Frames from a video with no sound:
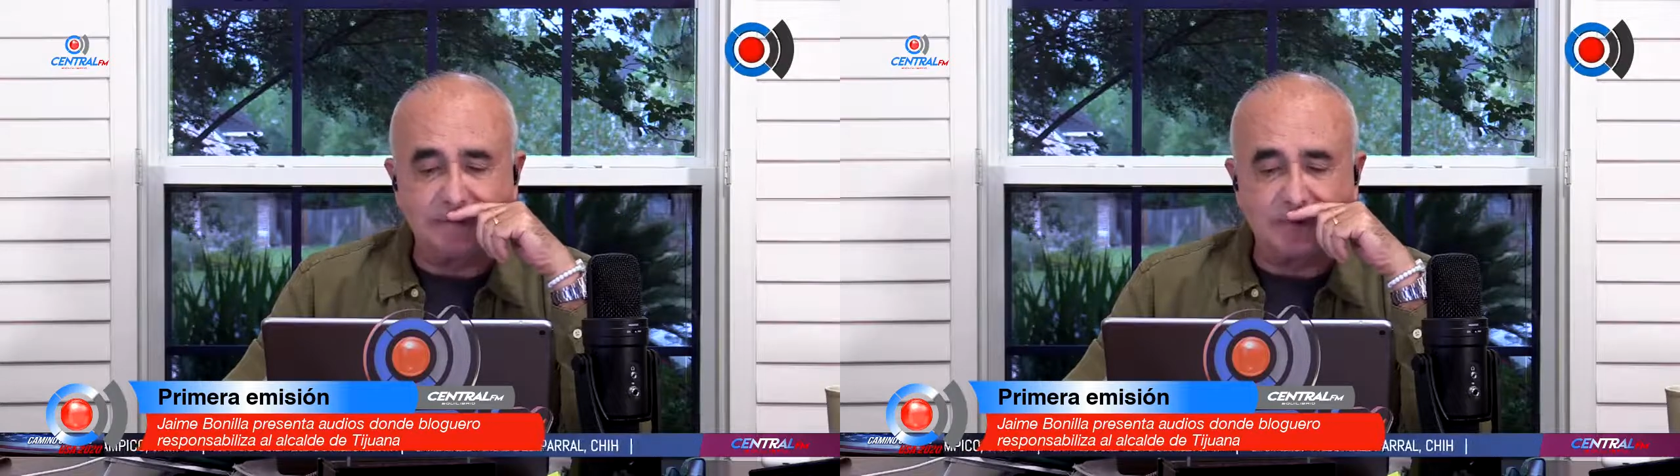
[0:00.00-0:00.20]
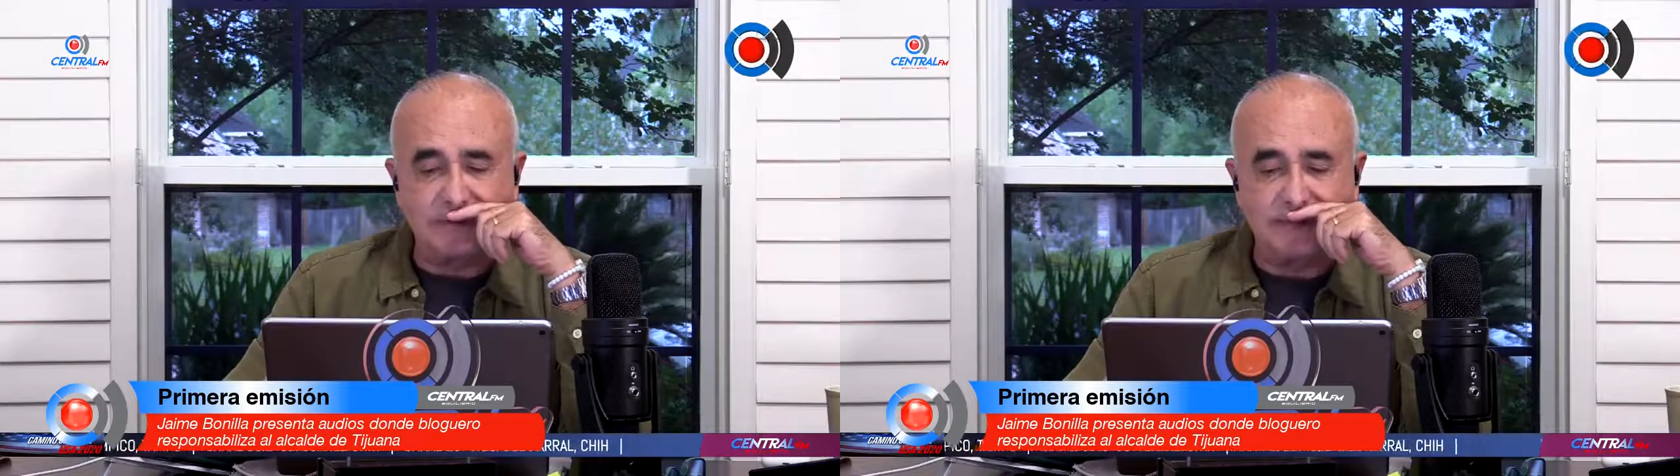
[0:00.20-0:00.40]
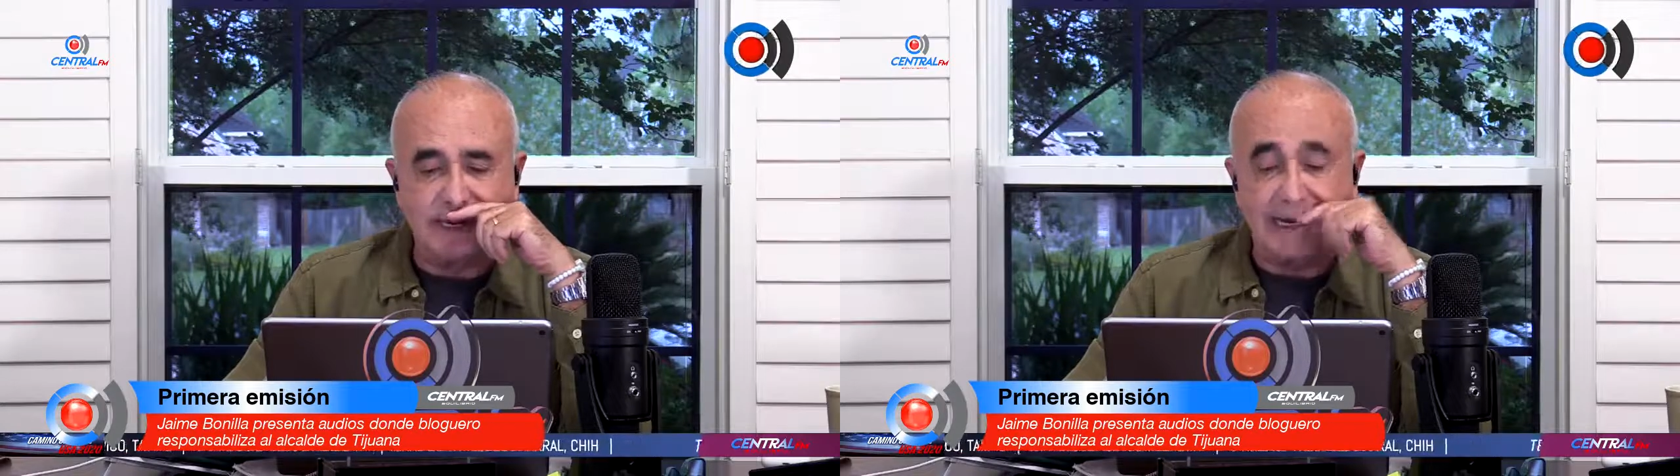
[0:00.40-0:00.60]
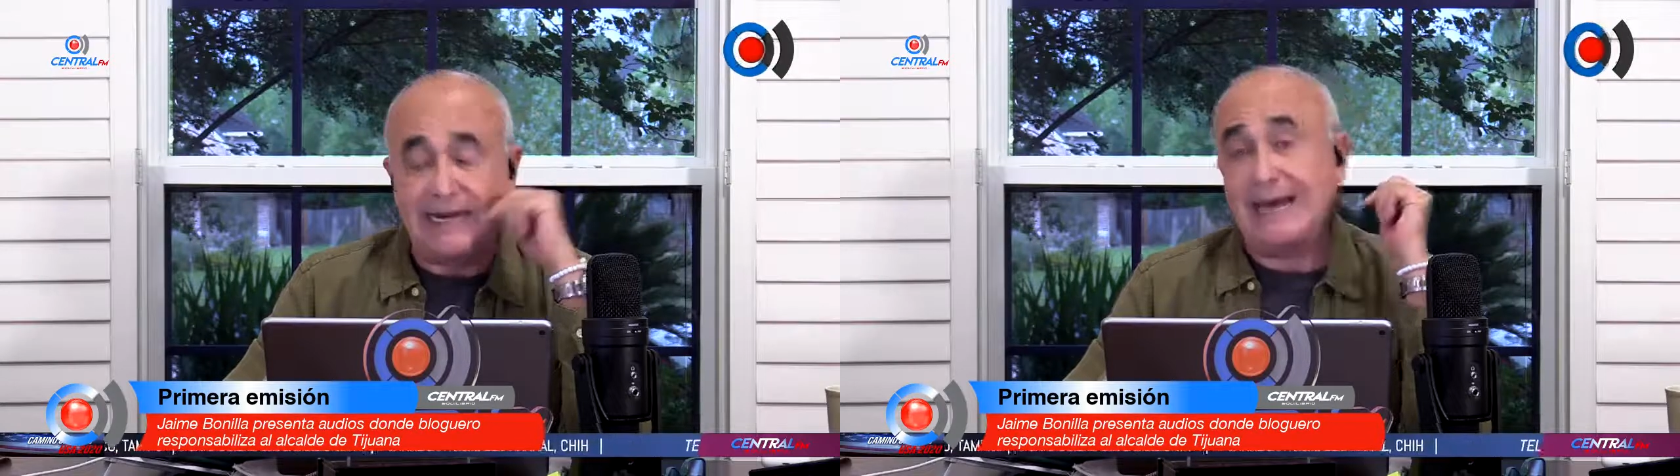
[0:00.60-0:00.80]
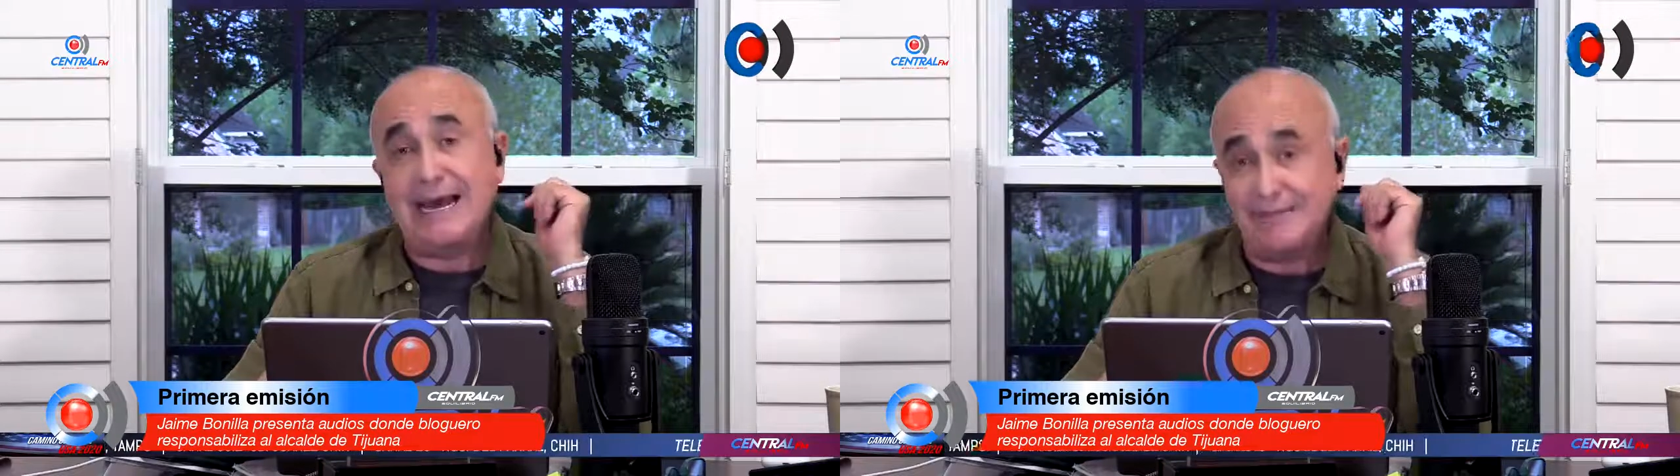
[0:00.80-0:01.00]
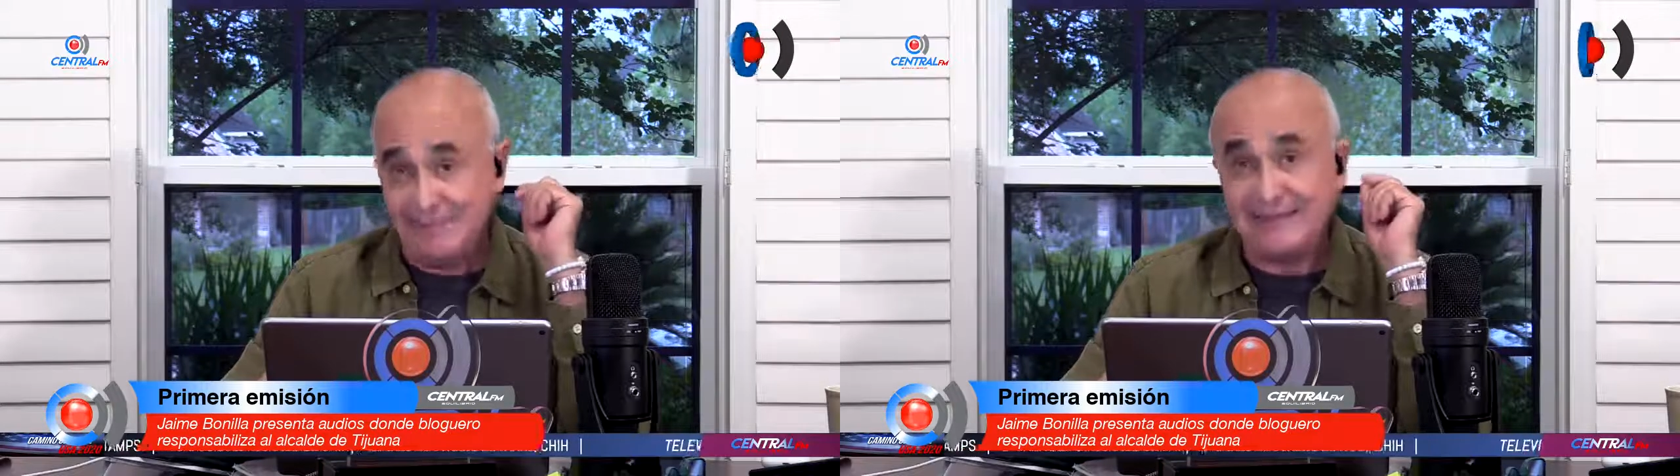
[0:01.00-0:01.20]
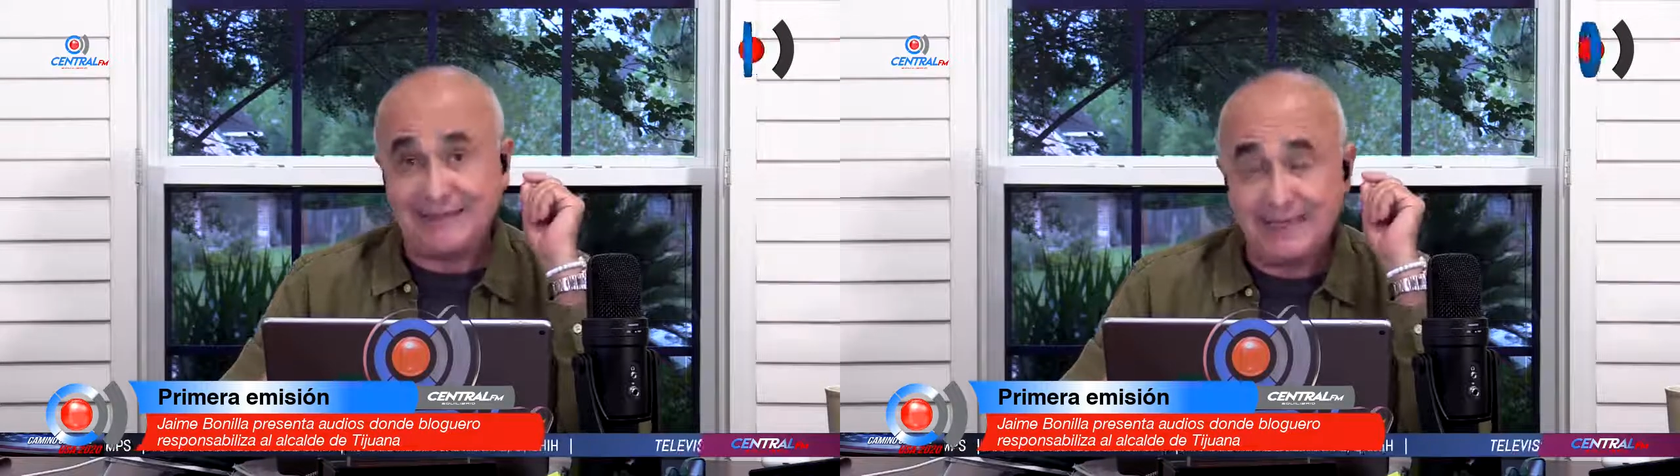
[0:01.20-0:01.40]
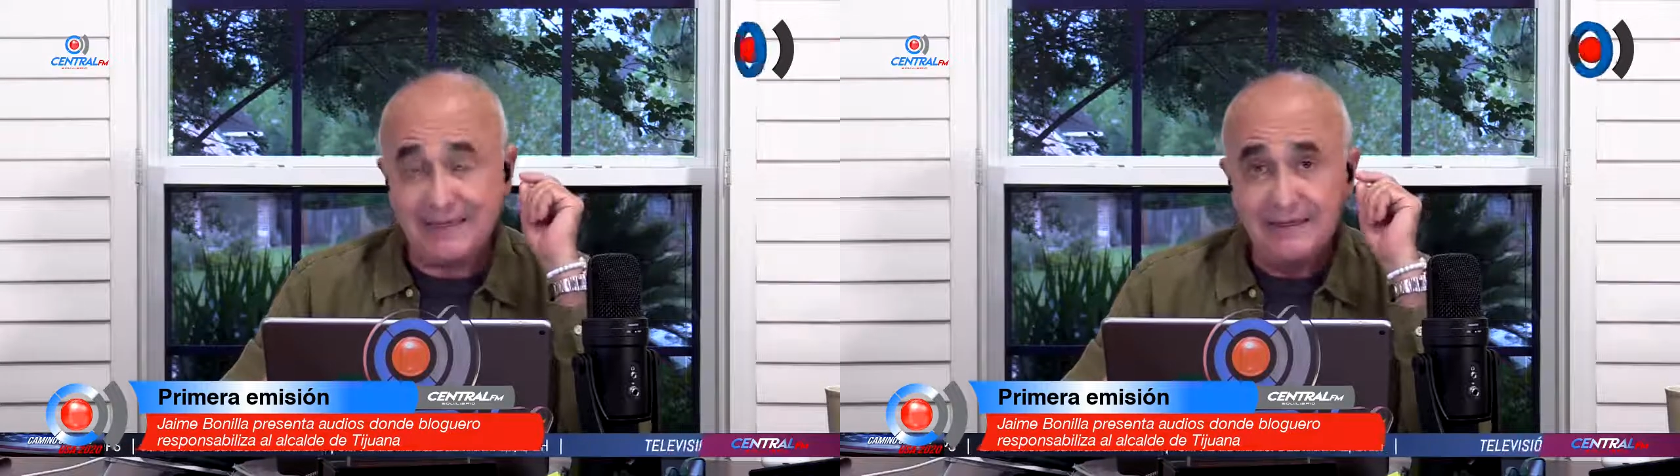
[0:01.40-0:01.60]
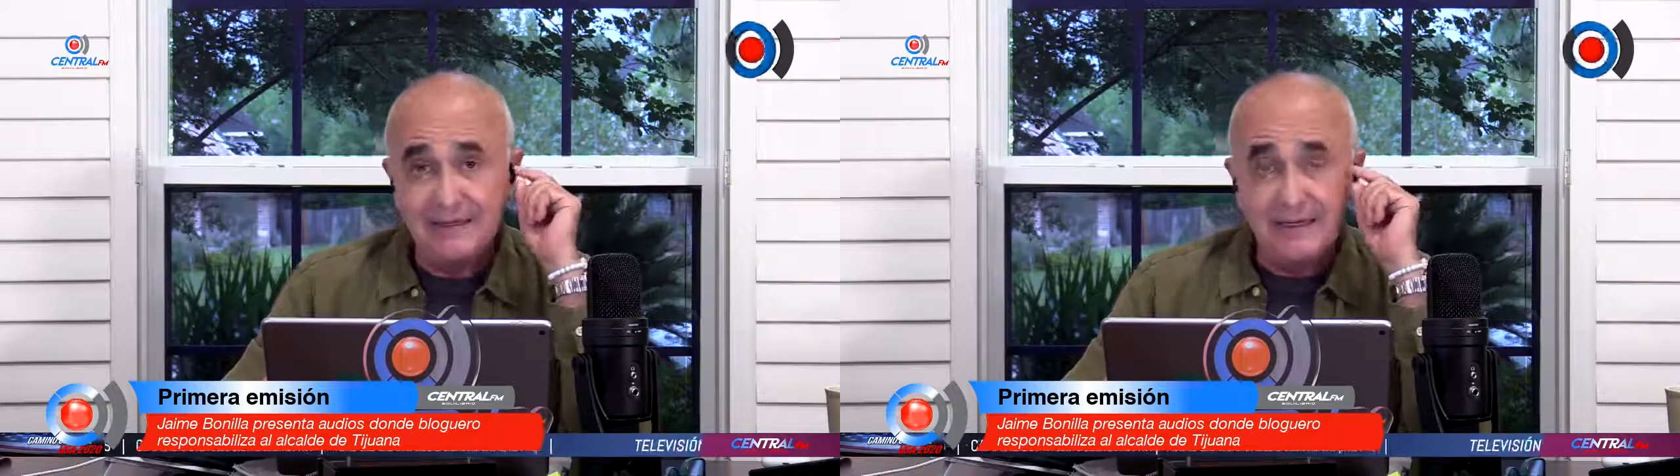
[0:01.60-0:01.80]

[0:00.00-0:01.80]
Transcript: proceder legalmente